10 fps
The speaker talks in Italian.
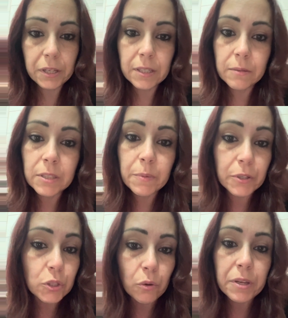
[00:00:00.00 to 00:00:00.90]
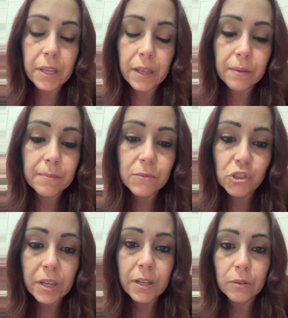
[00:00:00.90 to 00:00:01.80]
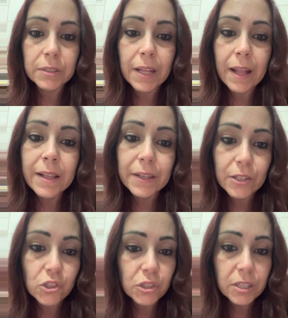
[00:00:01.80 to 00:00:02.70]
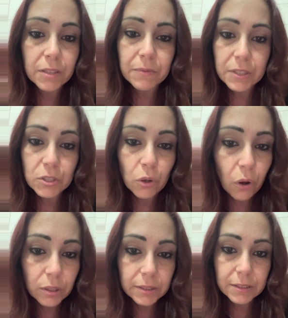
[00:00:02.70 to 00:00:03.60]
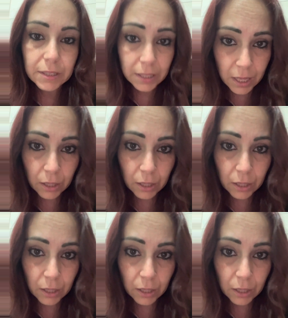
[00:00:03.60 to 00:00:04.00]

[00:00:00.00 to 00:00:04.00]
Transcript: di, di, persone che cercano di elargirvi soldi